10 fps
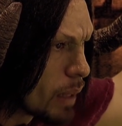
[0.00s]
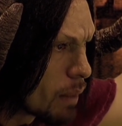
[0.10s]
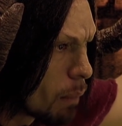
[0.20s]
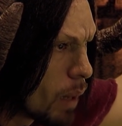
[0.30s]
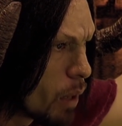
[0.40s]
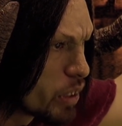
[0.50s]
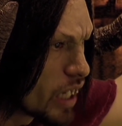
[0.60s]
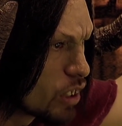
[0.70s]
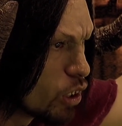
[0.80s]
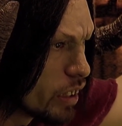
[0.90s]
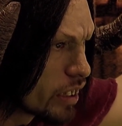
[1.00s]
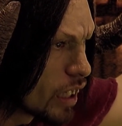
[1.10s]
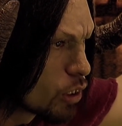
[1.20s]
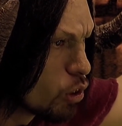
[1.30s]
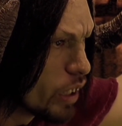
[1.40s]
para mabawi si
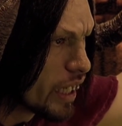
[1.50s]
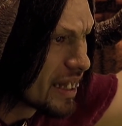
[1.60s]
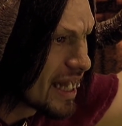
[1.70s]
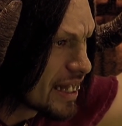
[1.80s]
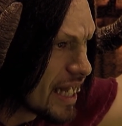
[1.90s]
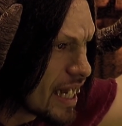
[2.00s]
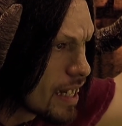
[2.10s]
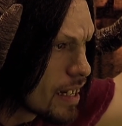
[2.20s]
Adonis at kunin ang takda.